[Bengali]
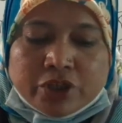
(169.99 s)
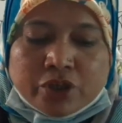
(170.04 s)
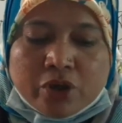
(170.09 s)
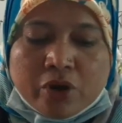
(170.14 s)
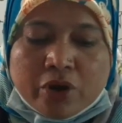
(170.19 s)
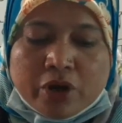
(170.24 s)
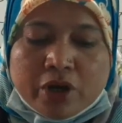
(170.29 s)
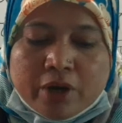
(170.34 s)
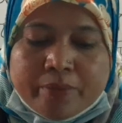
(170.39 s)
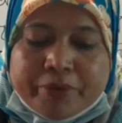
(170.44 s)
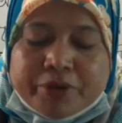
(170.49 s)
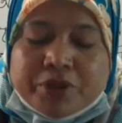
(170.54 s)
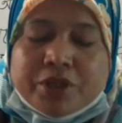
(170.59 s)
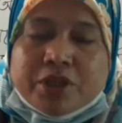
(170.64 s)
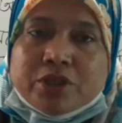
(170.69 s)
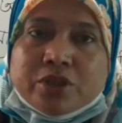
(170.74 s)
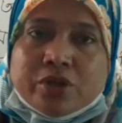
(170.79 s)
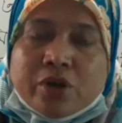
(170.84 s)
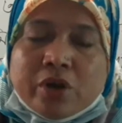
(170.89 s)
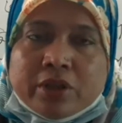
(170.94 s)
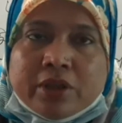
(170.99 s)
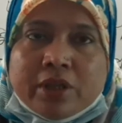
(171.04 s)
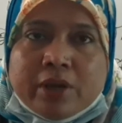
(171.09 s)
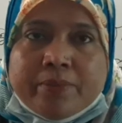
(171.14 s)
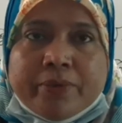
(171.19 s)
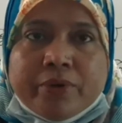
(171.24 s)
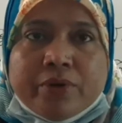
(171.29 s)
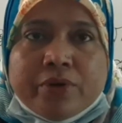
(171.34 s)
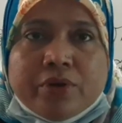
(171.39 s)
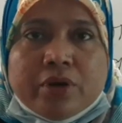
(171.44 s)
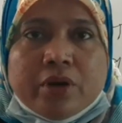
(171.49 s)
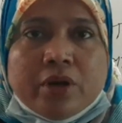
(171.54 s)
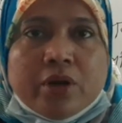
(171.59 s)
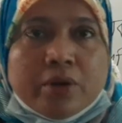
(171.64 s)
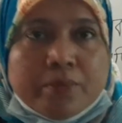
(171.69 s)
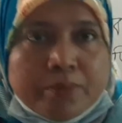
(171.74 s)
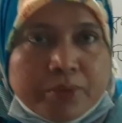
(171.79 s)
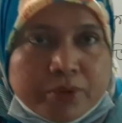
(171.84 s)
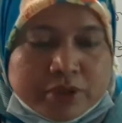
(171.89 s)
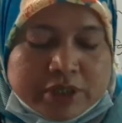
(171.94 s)
সকলের প্রতি শ্রদ্ধাবোধ
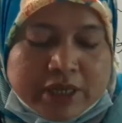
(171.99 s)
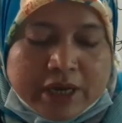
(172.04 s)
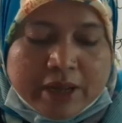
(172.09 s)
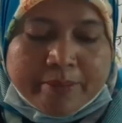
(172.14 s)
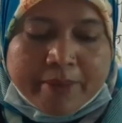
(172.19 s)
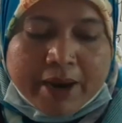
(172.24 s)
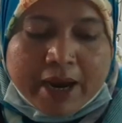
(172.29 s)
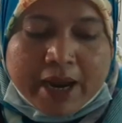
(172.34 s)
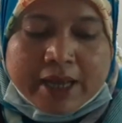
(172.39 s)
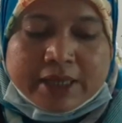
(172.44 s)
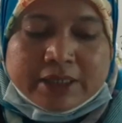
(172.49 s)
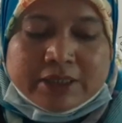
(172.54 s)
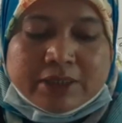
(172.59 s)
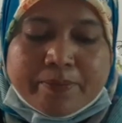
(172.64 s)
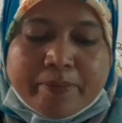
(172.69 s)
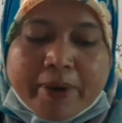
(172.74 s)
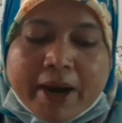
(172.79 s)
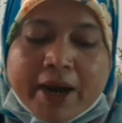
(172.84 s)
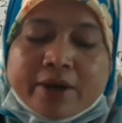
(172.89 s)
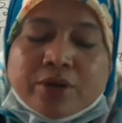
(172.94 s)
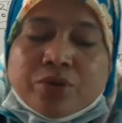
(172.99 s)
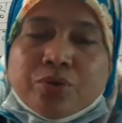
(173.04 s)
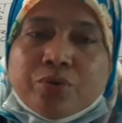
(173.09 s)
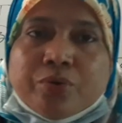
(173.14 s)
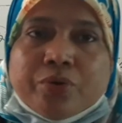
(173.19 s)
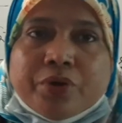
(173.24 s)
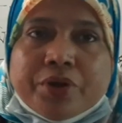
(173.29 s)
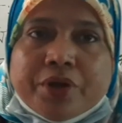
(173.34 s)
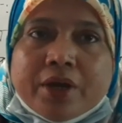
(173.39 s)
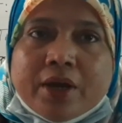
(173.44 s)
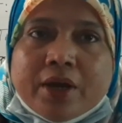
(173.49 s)
বুঝলাম আজ পার্ট দুই